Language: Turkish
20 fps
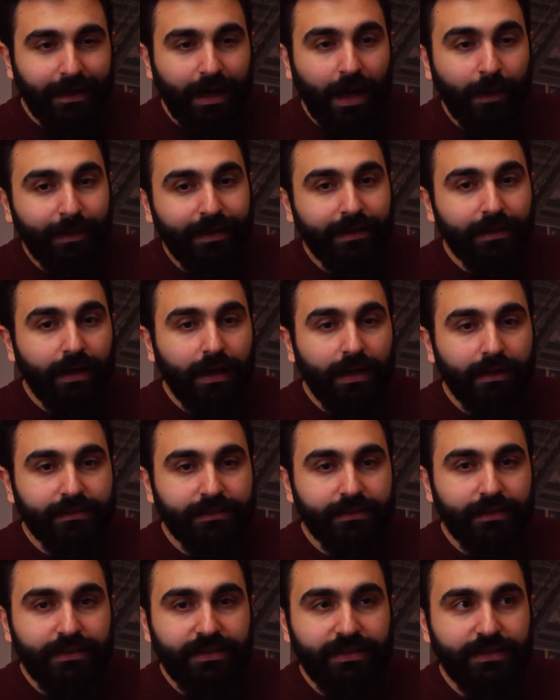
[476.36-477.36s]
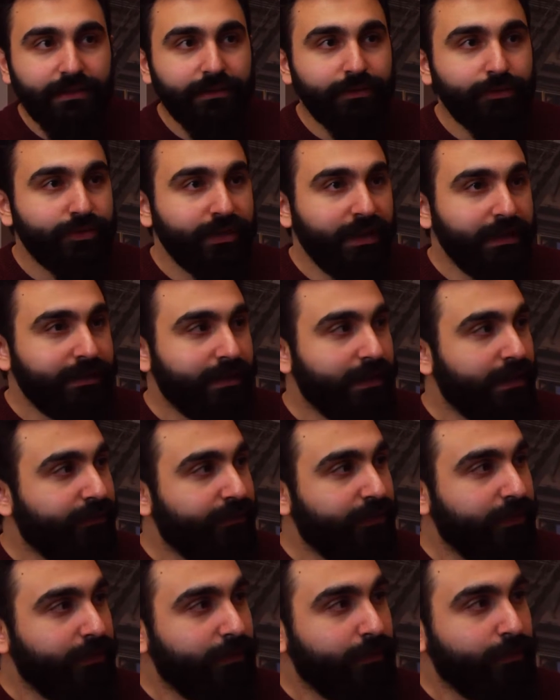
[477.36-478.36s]
Ama aslında işin güzel
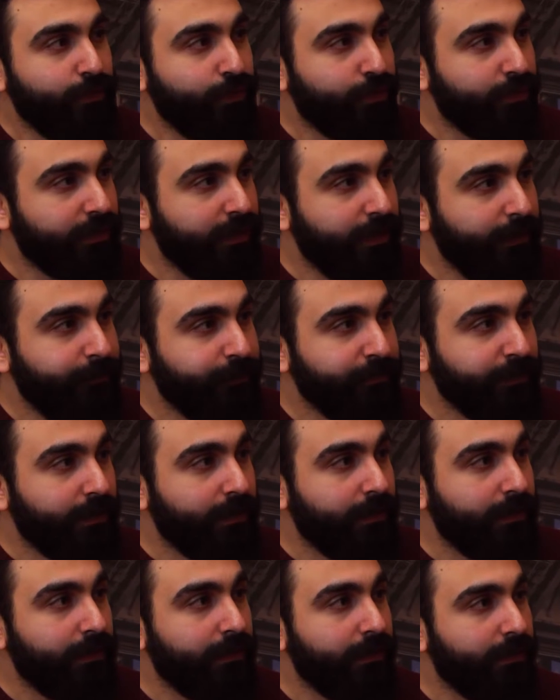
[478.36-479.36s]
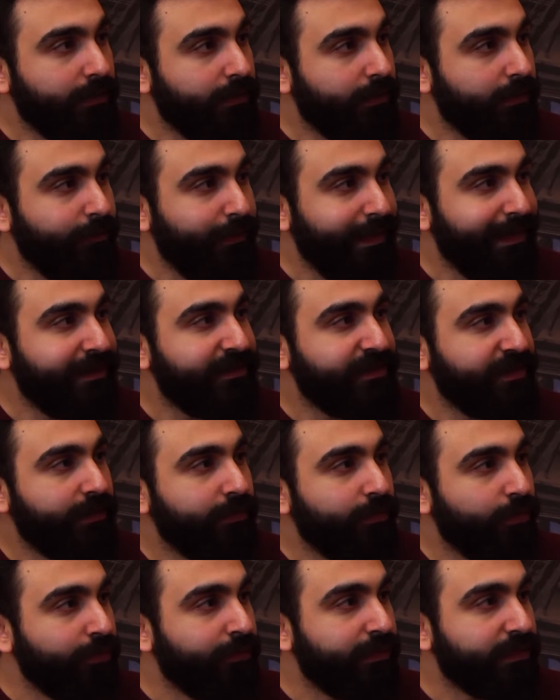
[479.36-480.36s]
tarafı burada e,
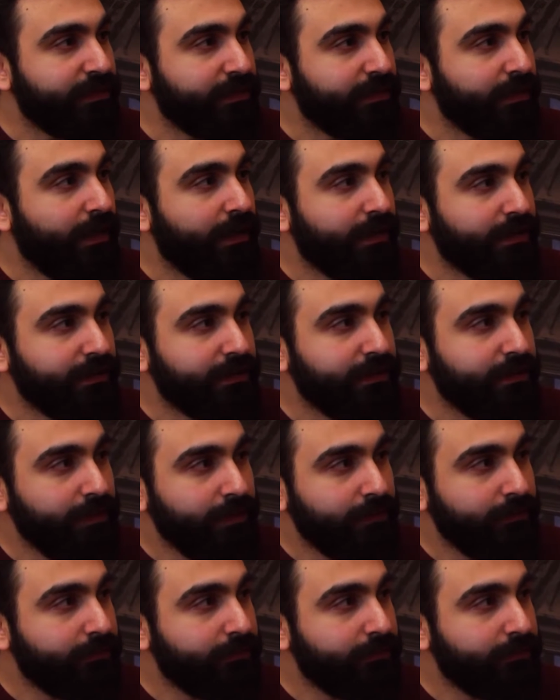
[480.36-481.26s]
menajerin olmasının artısı